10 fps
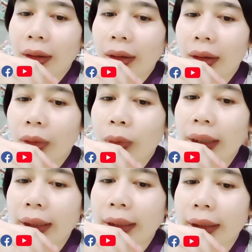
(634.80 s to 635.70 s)
1.30
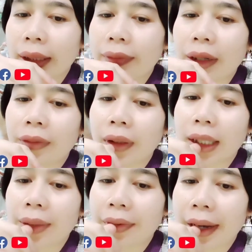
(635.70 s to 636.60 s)

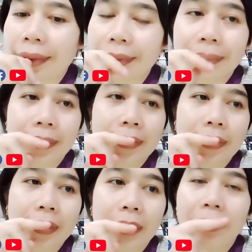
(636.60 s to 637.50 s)
1.45
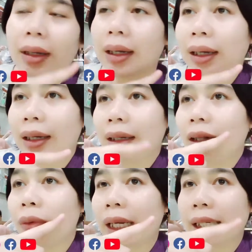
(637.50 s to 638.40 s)
No
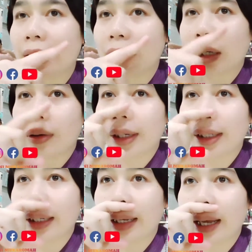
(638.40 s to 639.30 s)
wonder
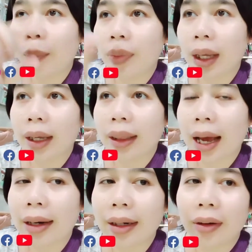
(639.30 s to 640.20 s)
already empty, tak
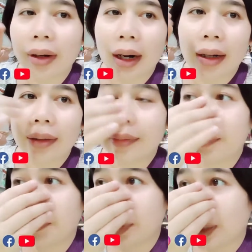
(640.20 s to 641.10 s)
ada orang
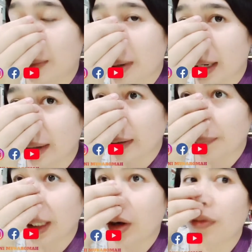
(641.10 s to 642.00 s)
sudah balik
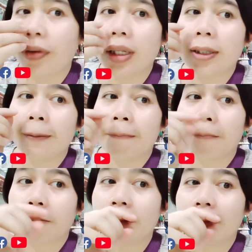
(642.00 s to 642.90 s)
pergi office.
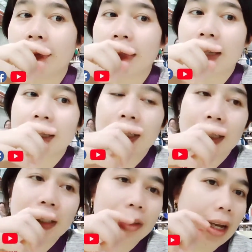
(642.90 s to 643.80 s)
Ini
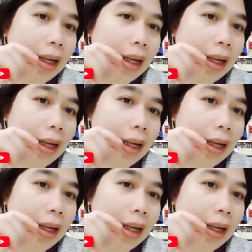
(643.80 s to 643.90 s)
sudah